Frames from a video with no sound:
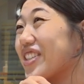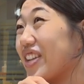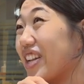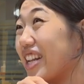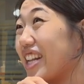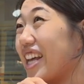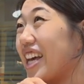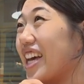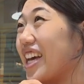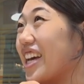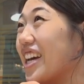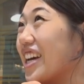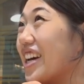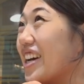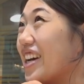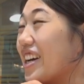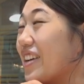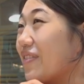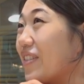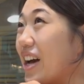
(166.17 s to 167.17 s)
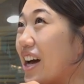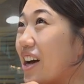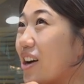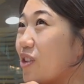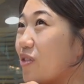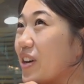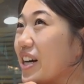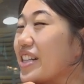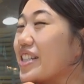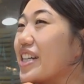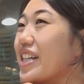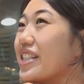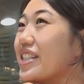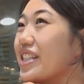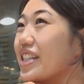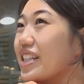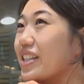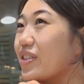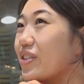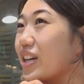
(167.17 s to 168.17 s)
それでまあおばあちゃん
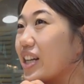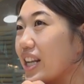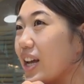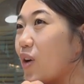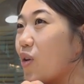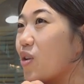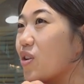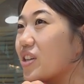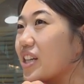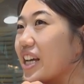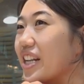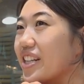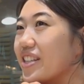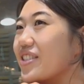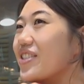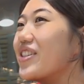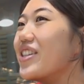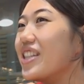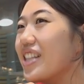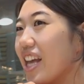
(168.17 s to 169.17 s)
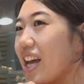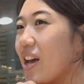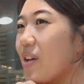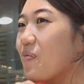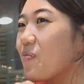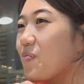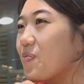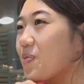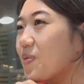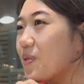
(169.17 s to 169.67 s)
ちとかね本家について